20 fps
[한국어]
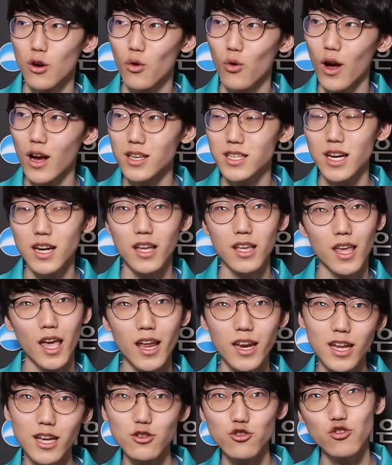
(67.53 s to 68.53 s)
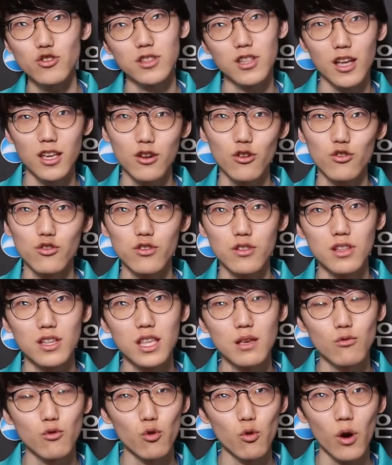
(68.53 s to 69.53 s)
확실하게 캐리할 수 있다 이런
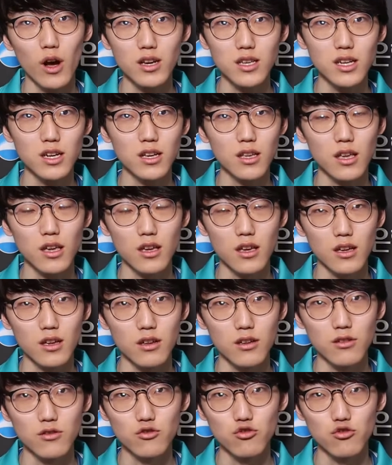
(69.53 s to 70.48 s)
느낌으로 확실하게